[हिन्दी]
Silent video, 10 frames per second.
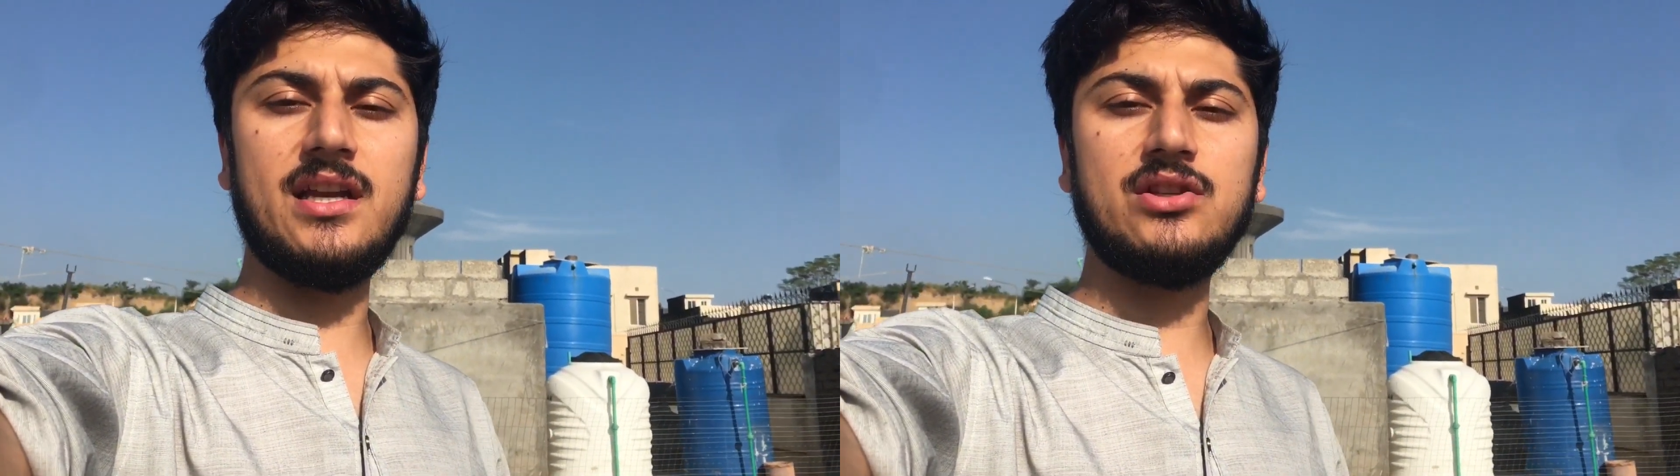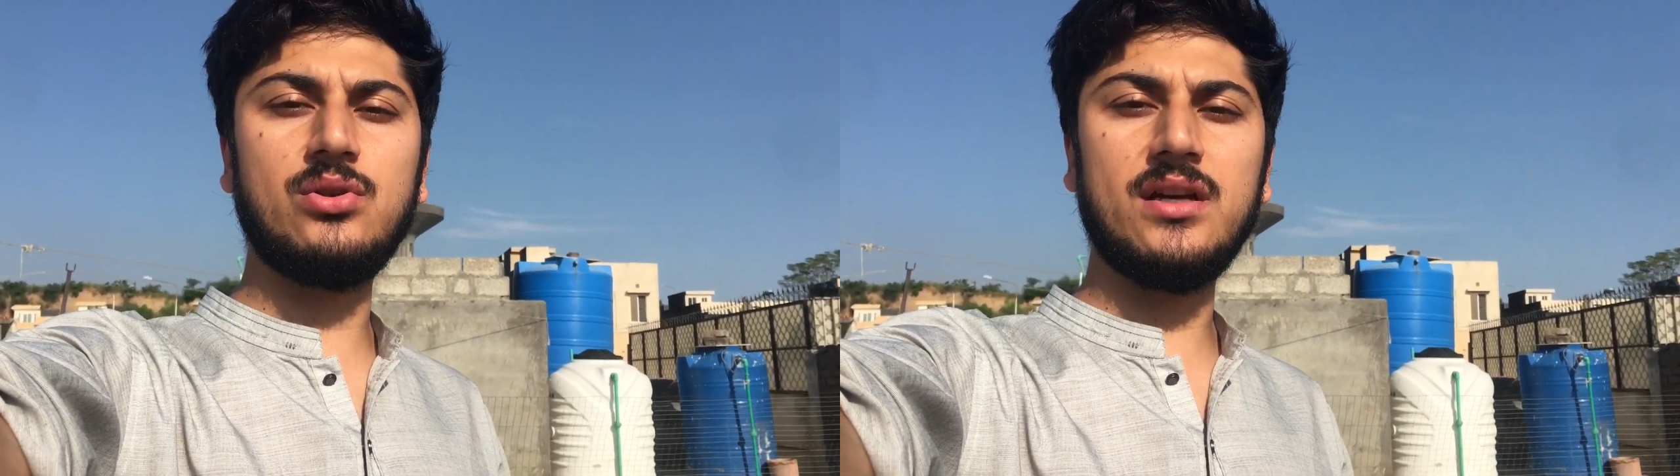
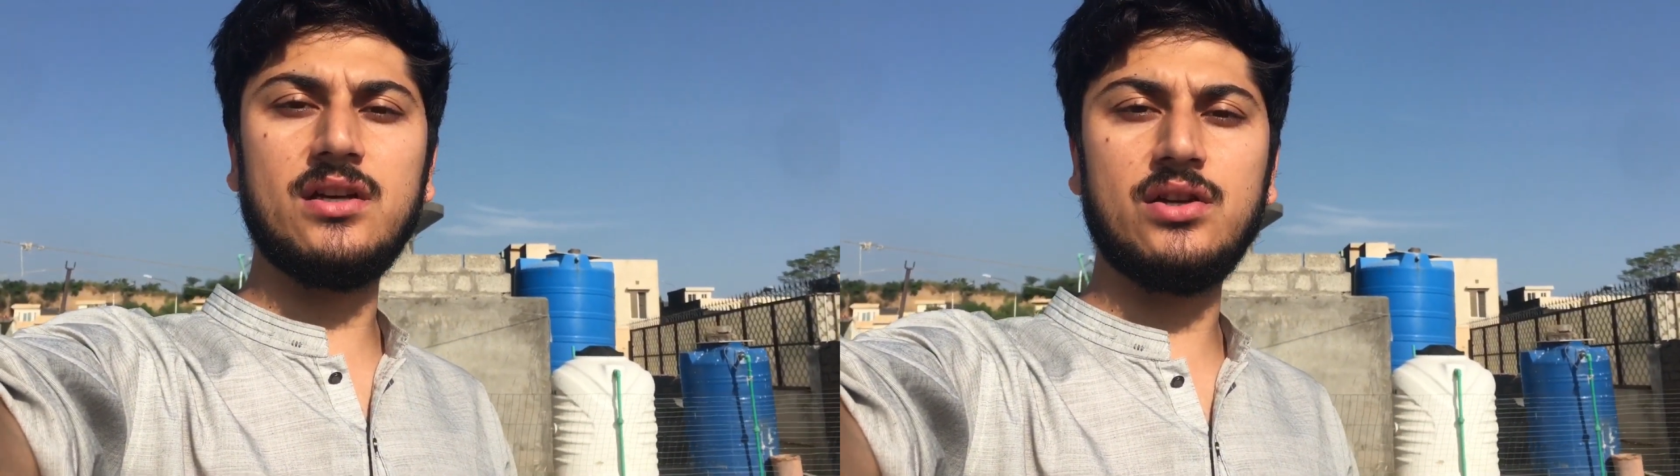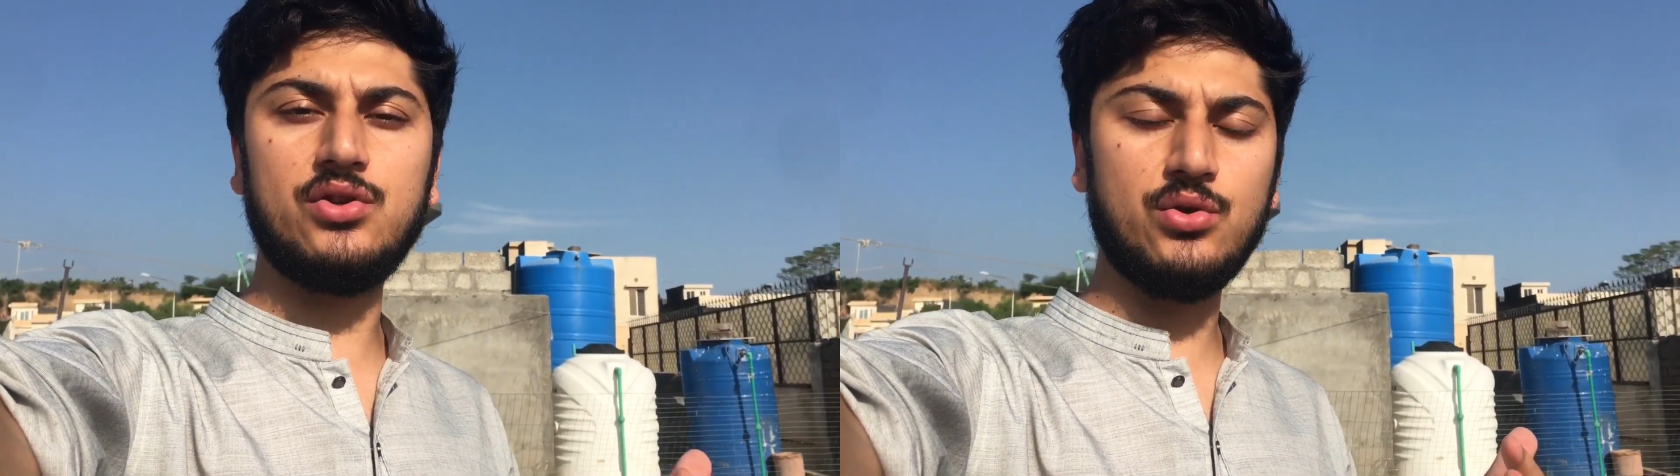जो
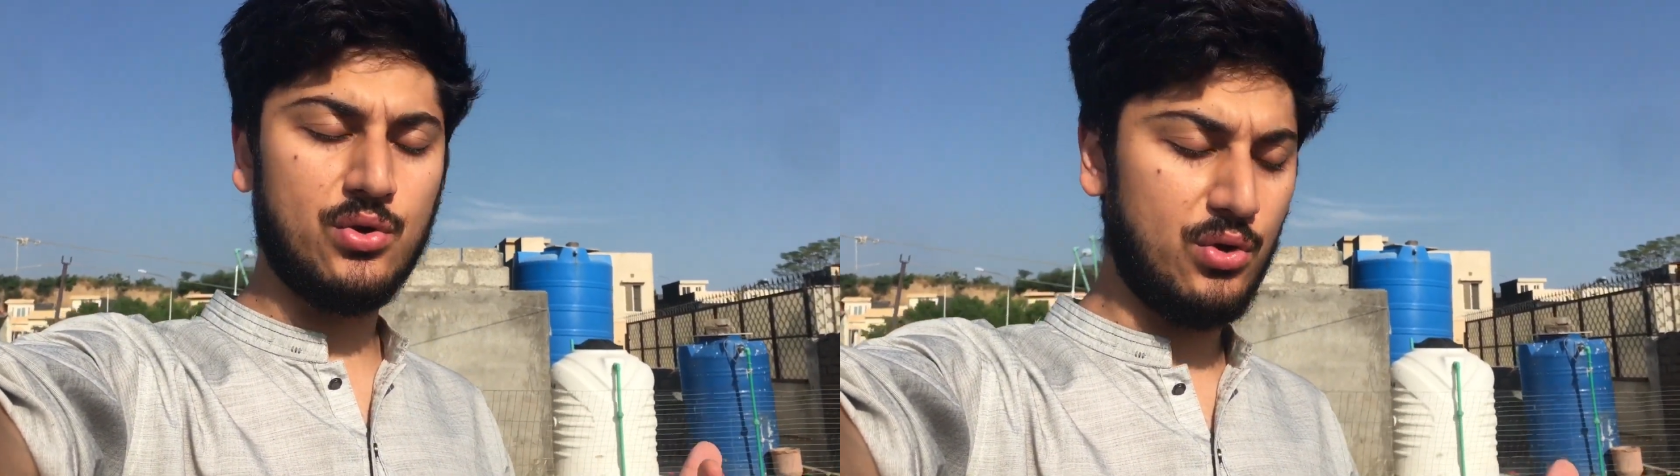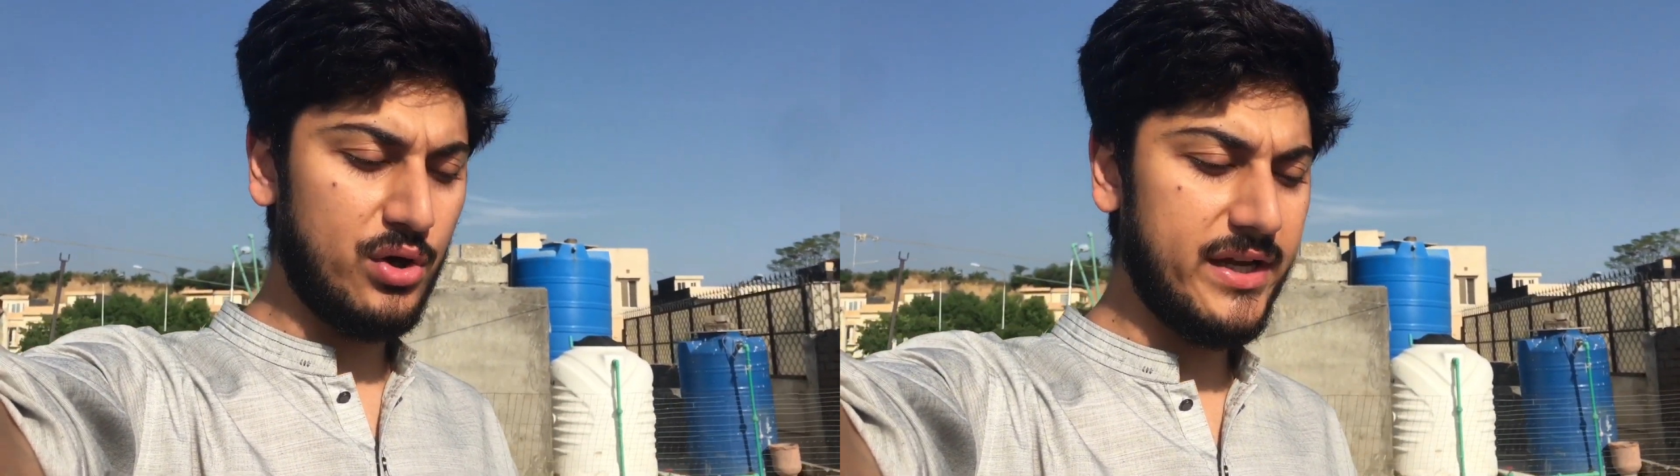है शुरू
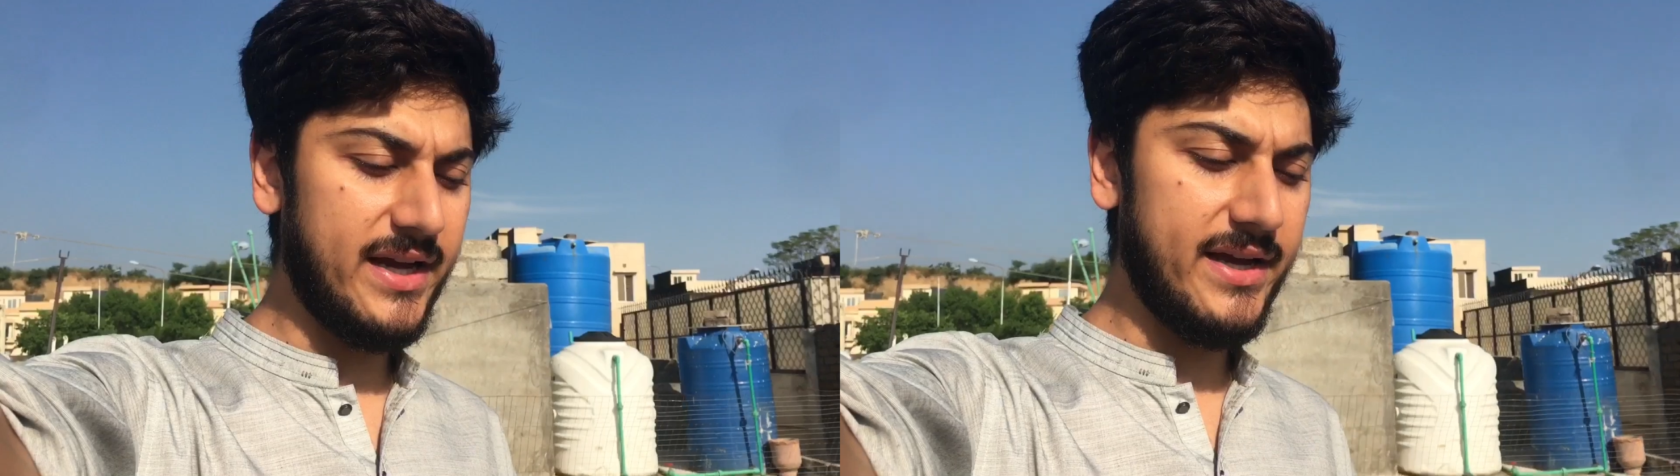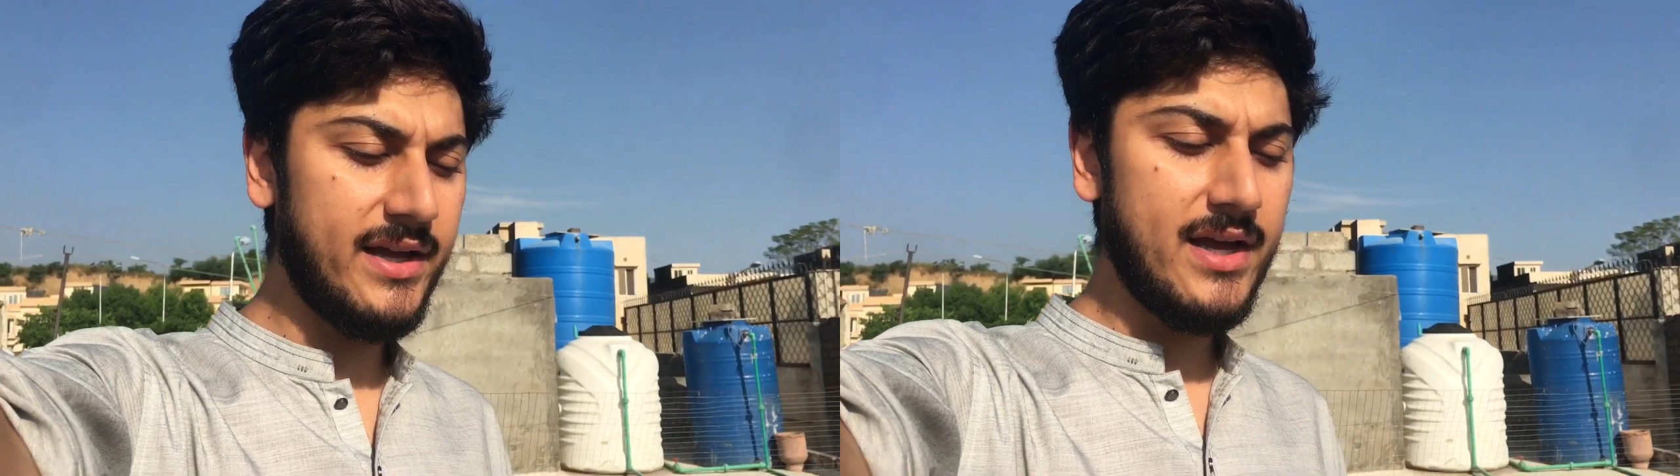हो गया है